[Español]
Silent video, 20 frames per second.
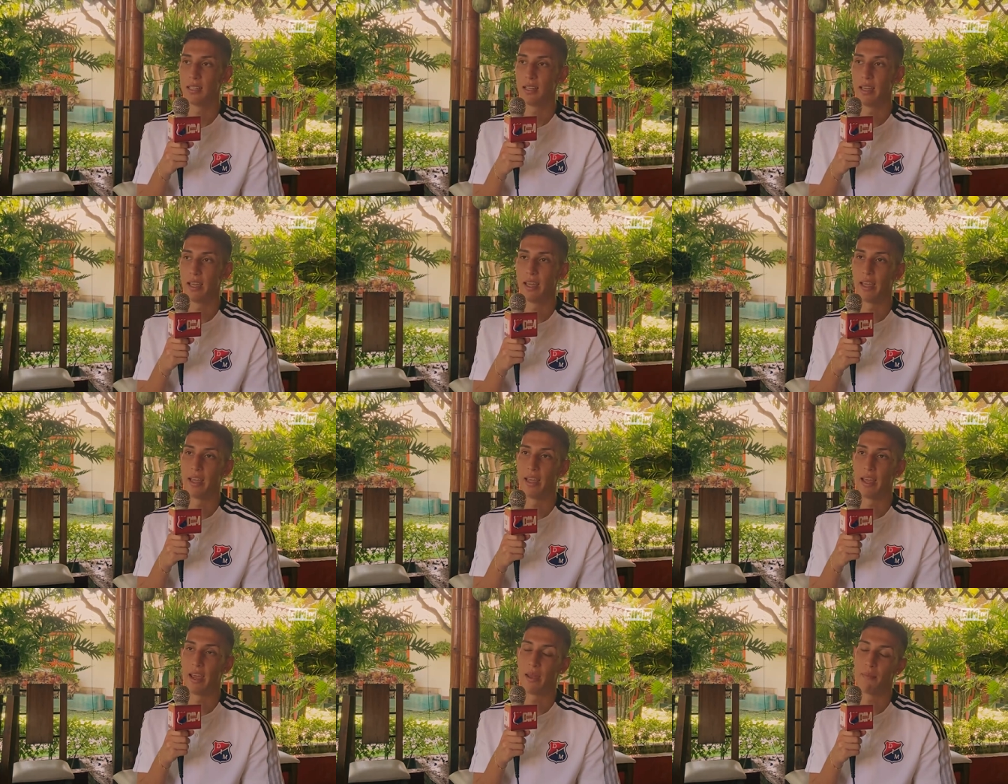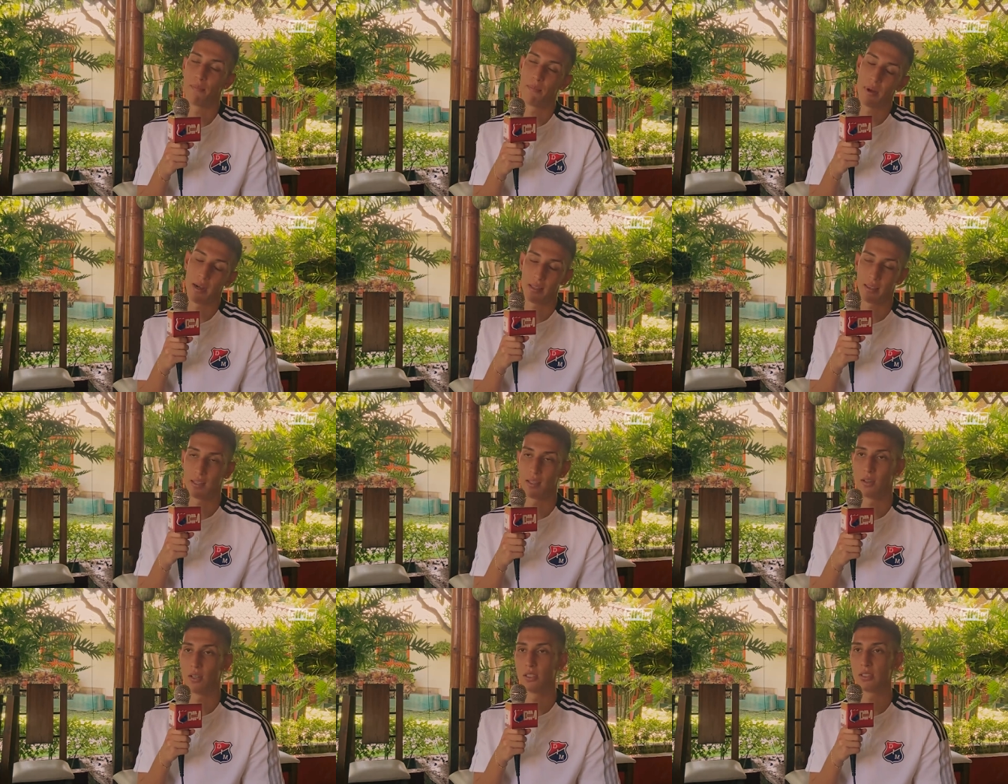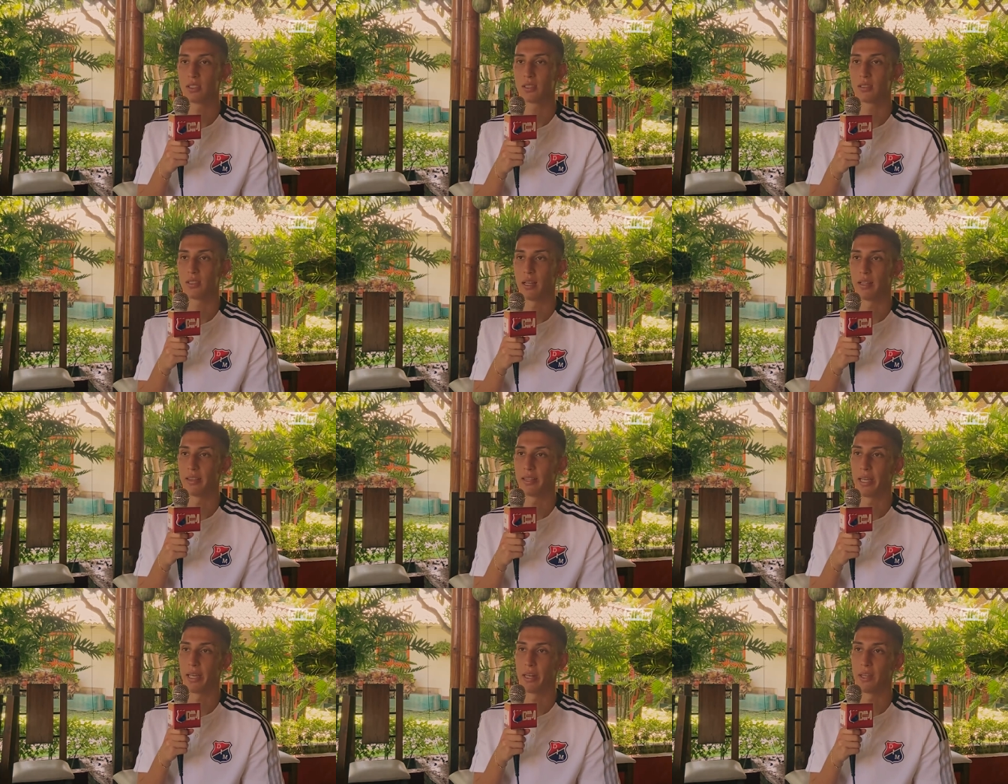eh, en partidos
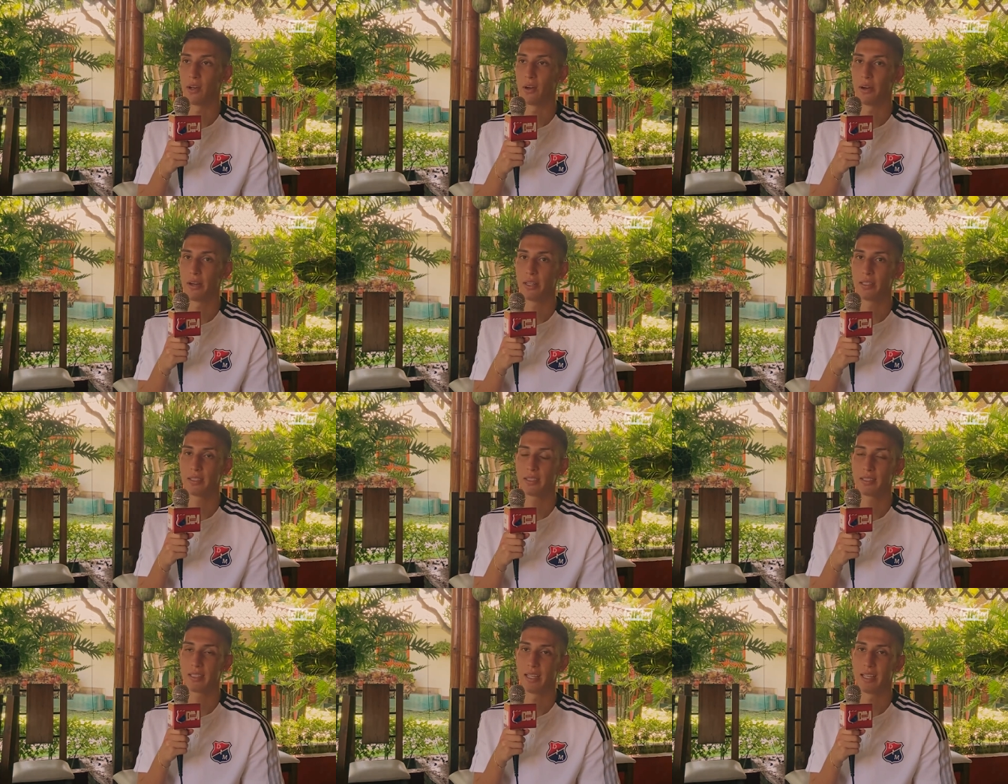anteriores.